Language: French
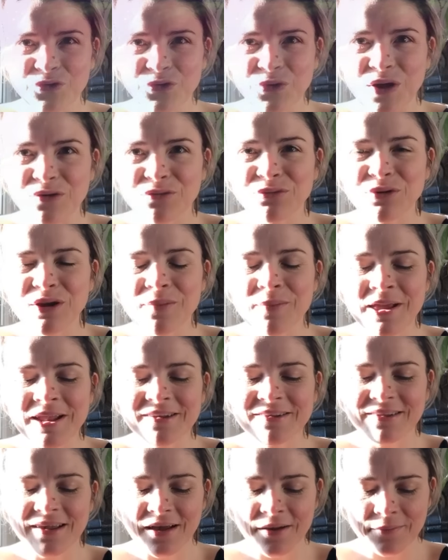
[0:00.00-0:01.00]
bonjour à vous les
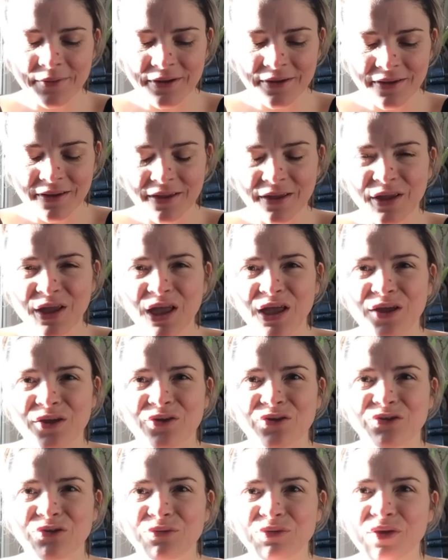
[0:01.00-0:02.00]
belles âmes.
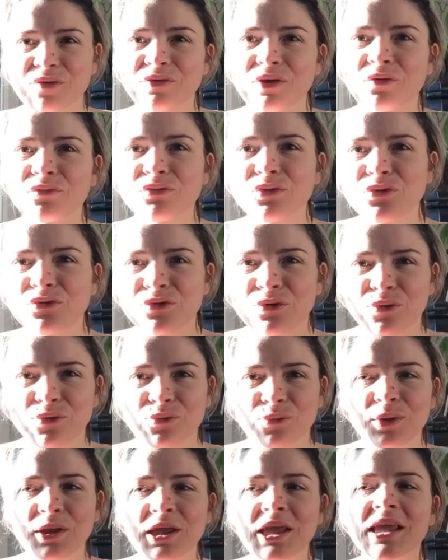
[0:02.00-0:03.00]
Je viens vers vous
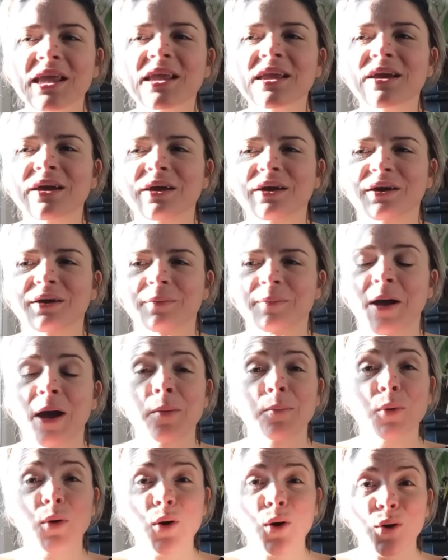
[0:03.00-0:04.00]
aujourd'hui euh, par
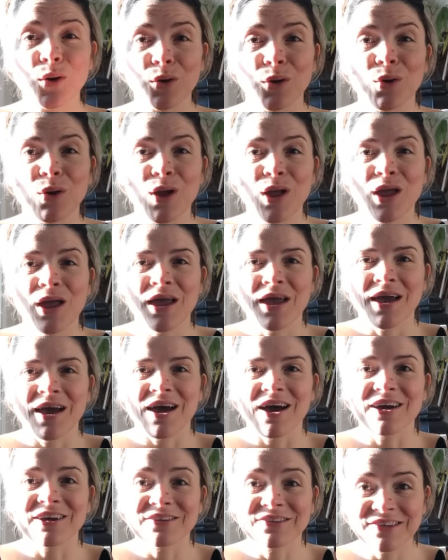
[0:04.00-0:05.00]
rapport euh,
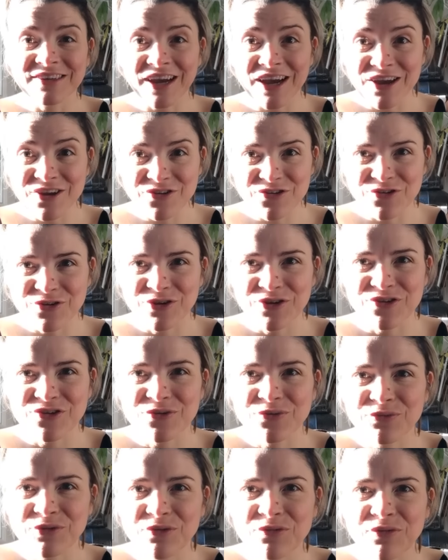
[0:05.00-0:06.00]
à un tirage que
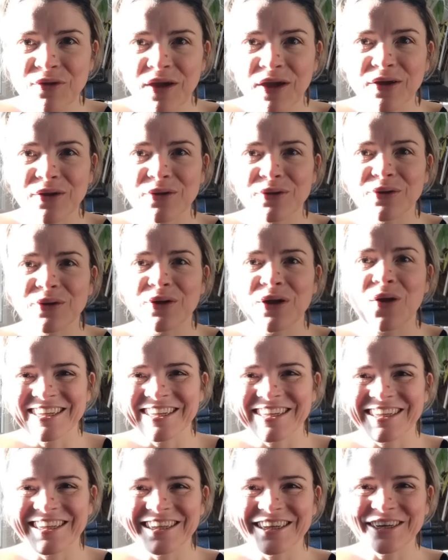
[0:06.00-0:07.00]
j'ai envie de faire. Euh,
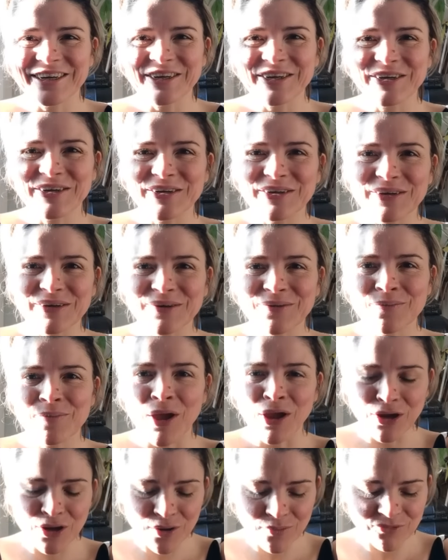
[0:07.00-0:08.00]
et
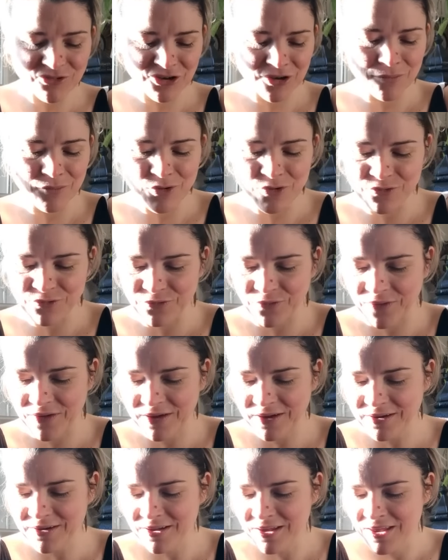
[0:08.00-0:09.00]
bah, comme j'aime le
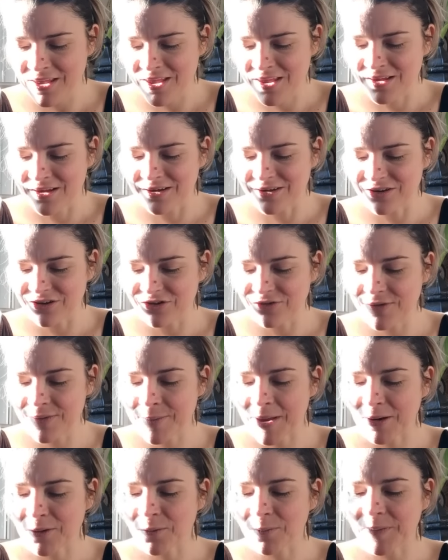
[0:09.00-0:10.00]
faire, je vais
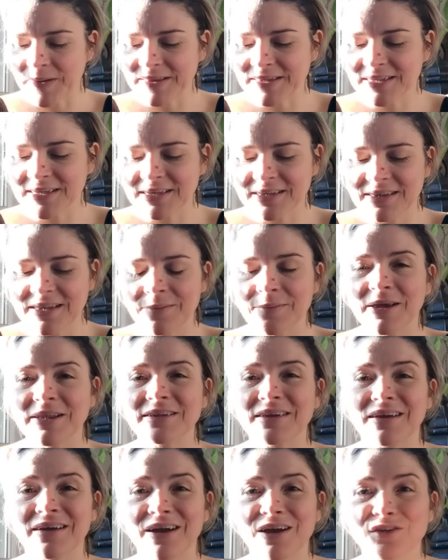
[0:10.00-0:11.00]
m'accompagner des
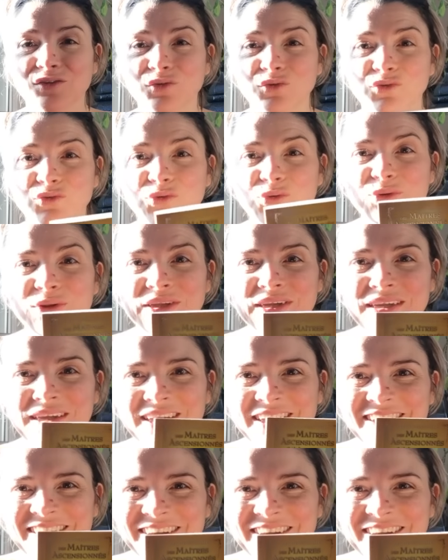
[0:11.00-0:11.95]
maîtres ascensionnés